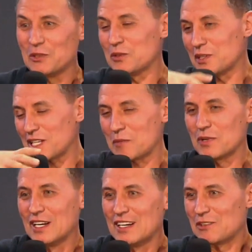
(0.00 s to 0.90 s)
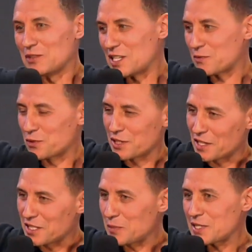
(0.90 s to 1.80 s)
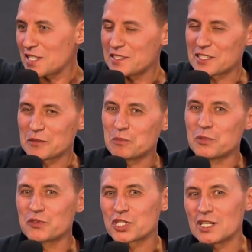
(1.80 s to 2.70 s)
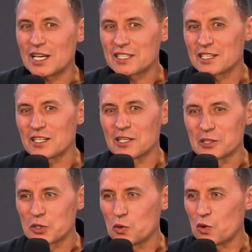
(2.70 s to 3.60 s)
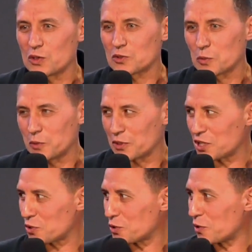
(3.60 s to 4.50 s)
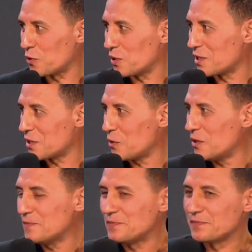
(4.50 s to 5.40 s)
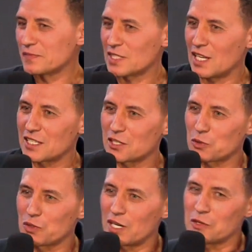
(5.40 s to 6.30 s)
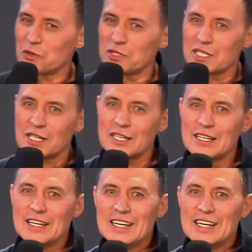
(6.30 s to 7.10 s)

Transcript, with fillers: Ну и там у нас вот этот реп-центр, бывший лагерь ЛТО, кто понял, что такое ЛТО, лагерь труда и отдыха.